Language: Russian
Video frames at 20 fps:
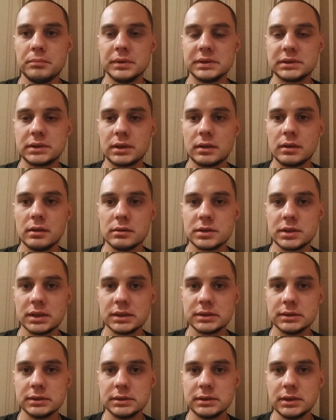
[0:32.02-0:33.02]
Пострадал
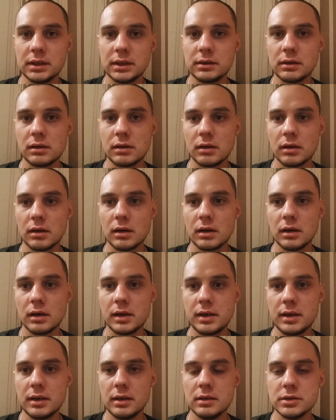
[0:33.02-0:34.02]
частный сектор,
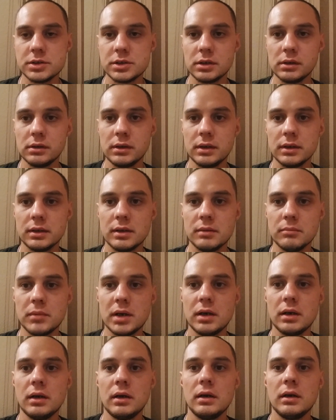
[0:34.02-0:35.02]
горели жилые
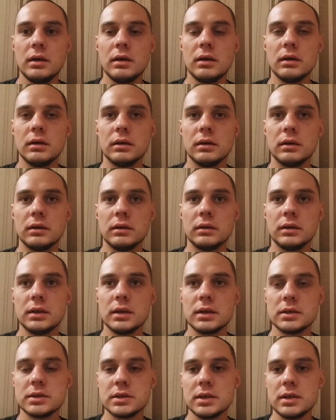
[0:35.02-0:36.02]
дома, а,
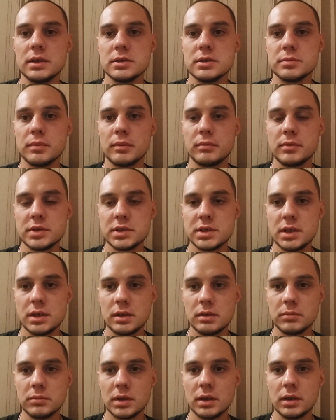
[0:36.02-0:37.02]
также есть
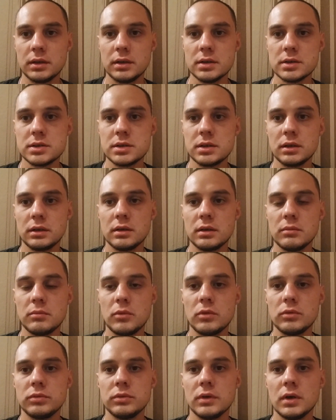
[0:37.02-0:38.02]
повреждения многоэтажных
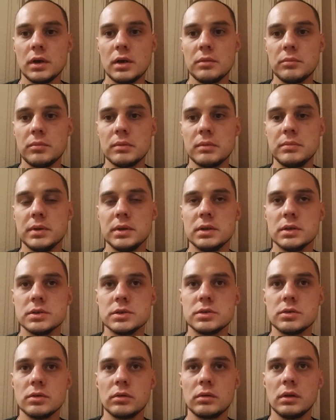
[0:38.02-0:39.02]
домов,
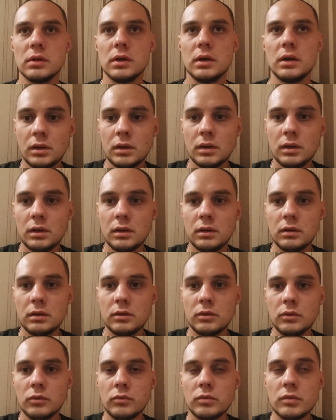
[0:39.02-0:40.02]
побиты стекла.
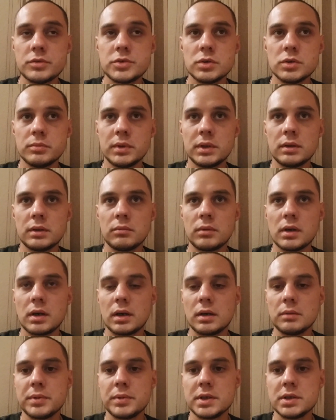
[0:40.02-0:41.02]
Но во всем этом,
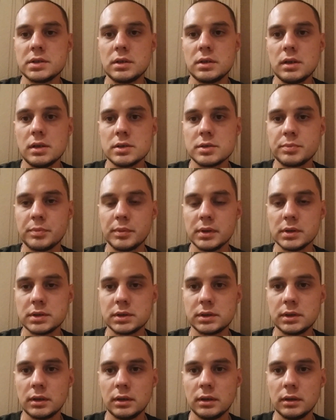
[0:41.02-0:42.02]
как и прежде, есть
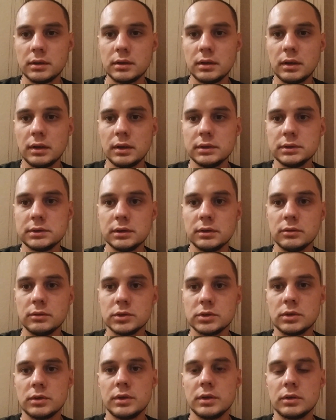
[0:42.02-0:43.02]
положительная тенденция,
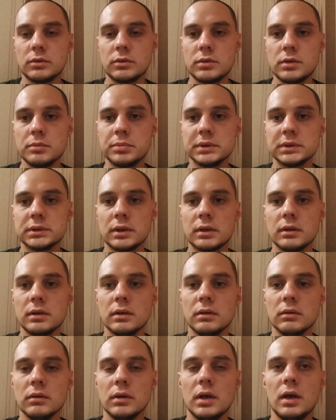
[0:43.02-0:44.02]
то что никто не
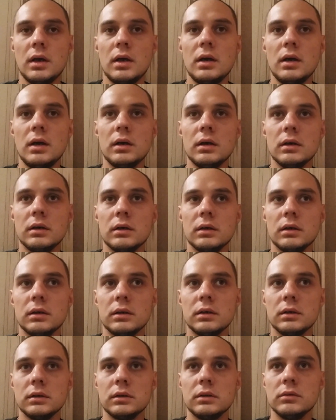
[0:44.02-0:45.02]
пострадал.
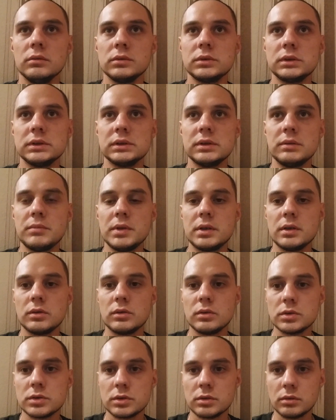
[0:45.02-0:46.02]
А, должен
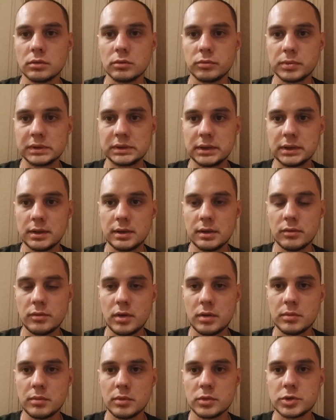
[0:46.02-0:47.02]
заметить то, что в последнее
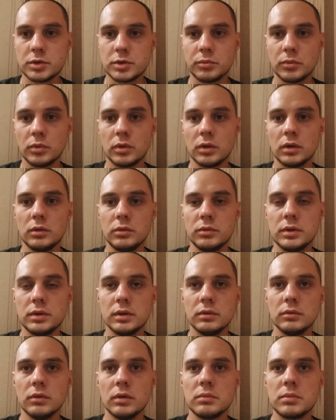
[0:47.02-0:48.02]
время очень много
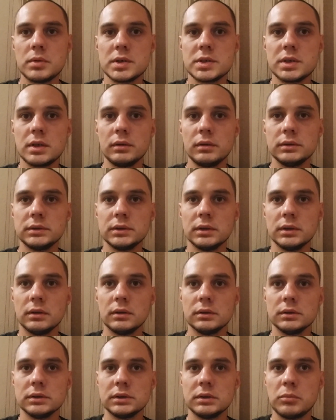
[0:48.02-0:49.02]
людей
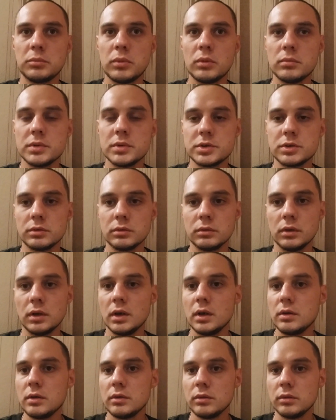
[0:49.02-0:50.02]
обращаются за помощью,
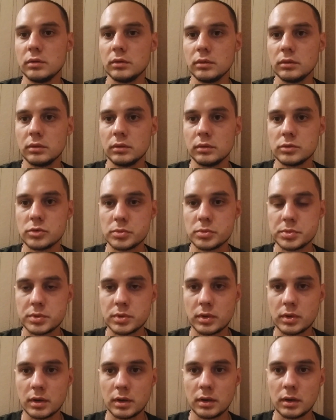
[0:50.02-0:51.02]
э,
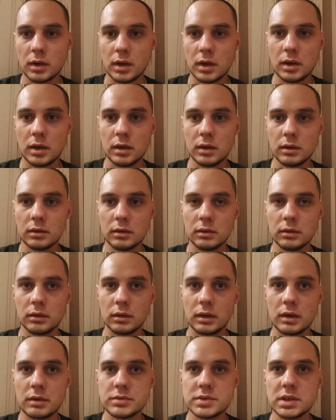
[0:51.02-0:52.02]
собственно,
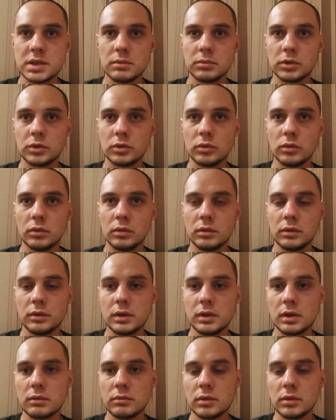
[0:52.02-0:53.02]
э, ко всем, кто
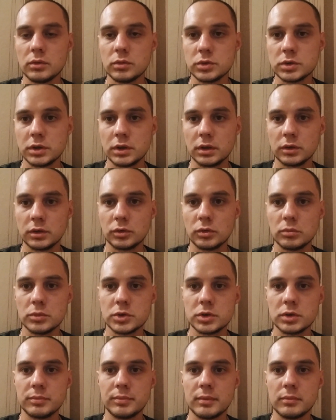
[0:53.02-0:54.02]
неравнодушен и кто
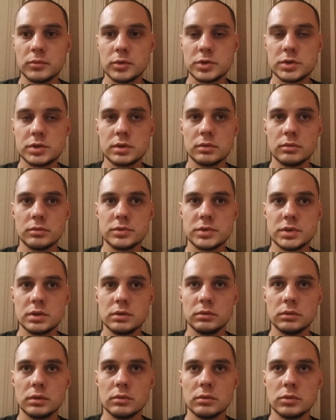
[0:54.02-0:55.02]
может помочь, в
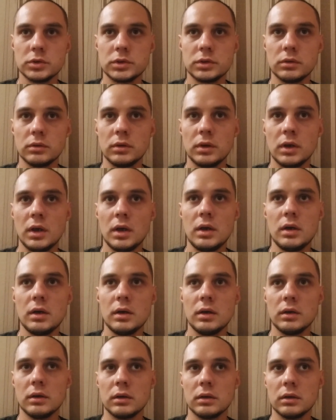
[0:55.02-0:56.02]
силу того, что
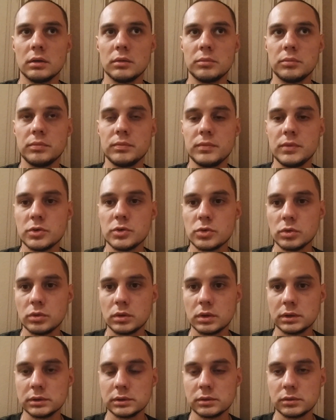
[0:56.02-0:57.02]
э,
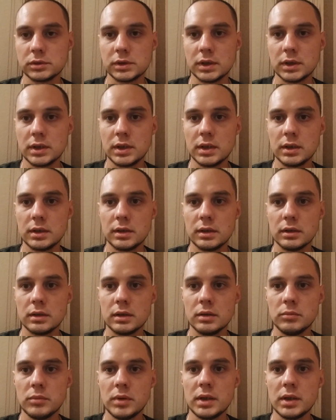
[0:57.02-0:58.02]
несут разрушение
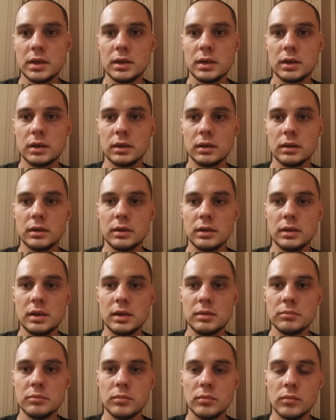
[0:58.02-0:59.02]
их дома, их,
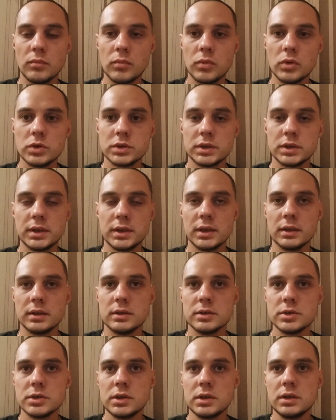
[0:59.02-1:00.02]
им больше негде